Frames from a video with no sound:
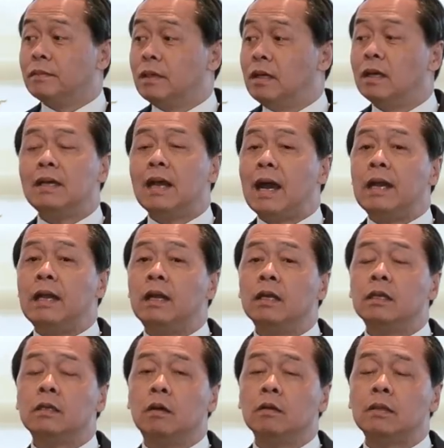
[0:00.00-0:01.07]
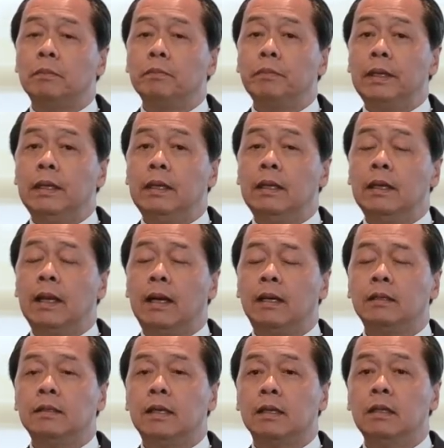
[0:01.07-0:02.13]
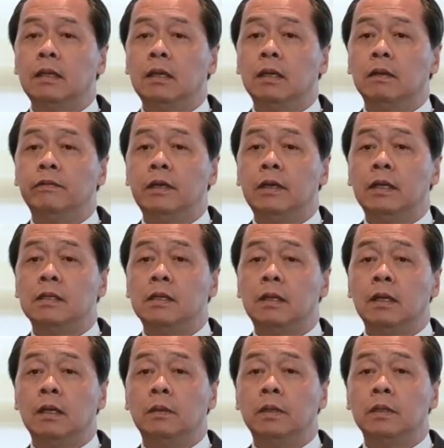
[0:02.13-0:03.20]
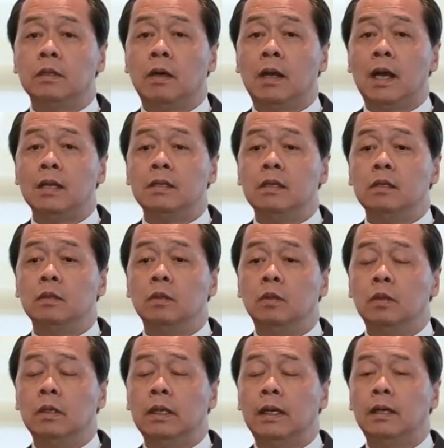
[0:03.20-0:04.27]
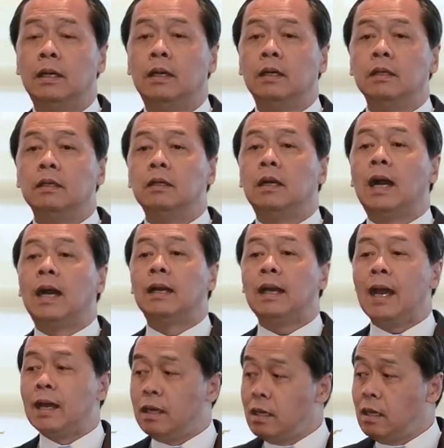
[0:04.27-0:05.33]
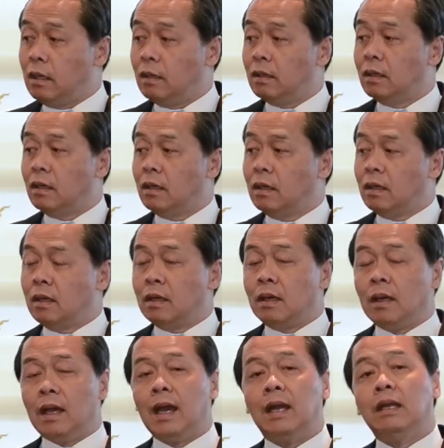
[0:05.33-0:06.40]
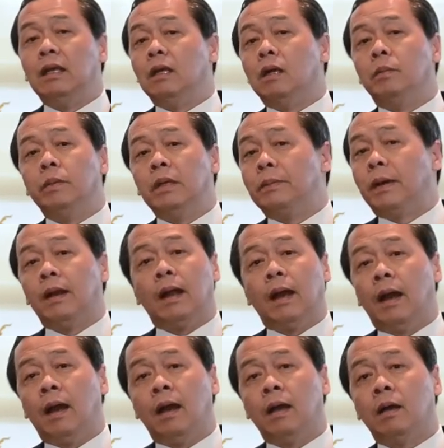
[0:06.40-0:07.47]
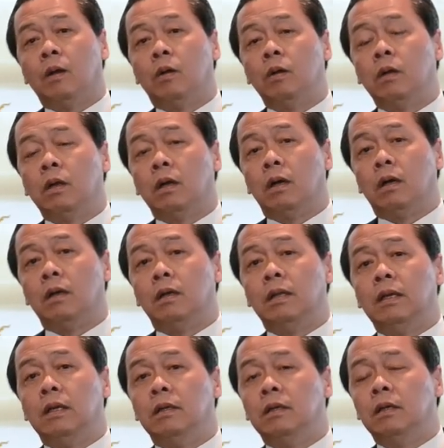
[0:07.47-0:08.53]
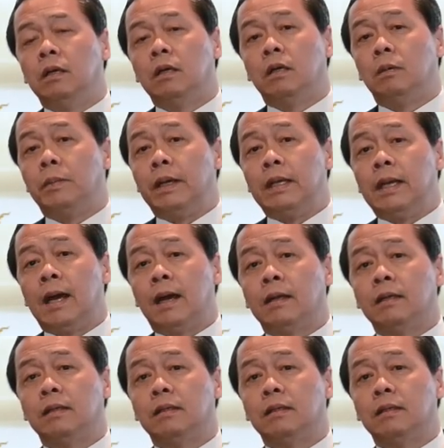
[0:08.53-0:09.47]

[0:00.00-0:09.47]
เรื่องใหญ่ในสองสปีหลังจากที่เกิดวิกฤตเศรษฐกิจเมื่อ2540เนี่ยคือการแก้หนี้ แก้หนี้ก็มีปัญหาคนก็หนี้เยอะก็ไม่อยาก